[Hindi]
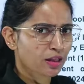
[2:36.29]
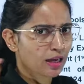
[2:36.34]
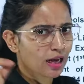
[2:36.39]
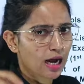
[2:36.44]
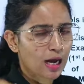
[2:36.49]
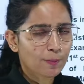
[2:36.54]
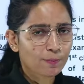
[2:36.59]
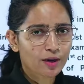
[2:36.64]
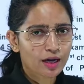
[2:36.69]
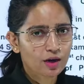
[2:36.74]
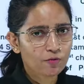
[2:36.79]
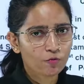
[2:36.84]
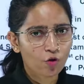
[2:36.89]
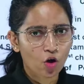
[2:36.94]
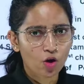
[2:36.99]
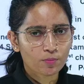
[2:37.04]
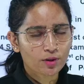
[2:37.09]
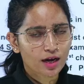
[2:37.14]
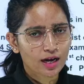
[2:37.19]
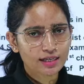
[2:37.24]
आपका
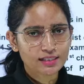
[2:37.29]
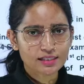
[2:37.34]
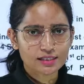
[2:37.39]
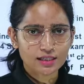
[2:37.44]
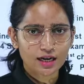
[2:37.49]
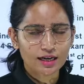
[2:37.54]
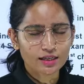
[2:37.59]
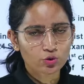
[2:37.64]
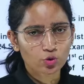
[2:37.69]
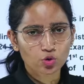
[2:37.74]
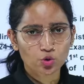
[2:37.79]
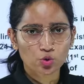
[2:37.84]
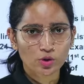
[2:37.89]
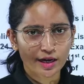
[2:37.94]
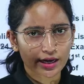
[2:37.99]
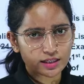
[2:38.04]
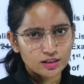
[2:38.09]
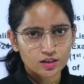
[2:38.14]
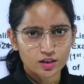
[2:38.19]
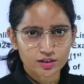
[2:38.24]
फॉर्म का स्टार्ट हो चुका
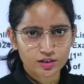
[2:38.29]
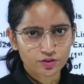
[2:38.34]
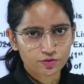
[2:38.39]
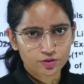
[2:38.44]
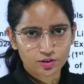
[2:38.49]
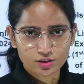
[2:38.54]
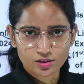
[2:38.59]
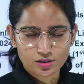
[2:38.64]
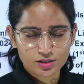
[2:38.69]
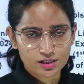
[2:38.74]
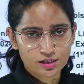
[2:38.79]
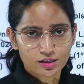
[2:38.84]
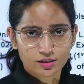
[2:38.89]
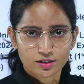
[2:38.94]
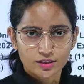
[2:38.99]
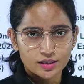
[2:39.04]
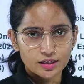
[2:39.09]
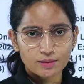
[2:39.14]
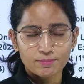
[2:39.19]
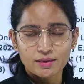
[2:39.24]
है थर्टी फर्स्ट से
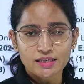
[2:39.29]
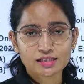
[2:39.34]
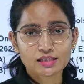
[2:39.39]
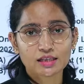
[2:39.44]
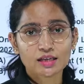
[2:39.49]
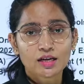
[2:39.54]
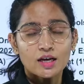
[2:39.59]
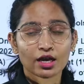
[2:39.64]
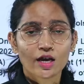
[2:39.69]
ठीक है मई से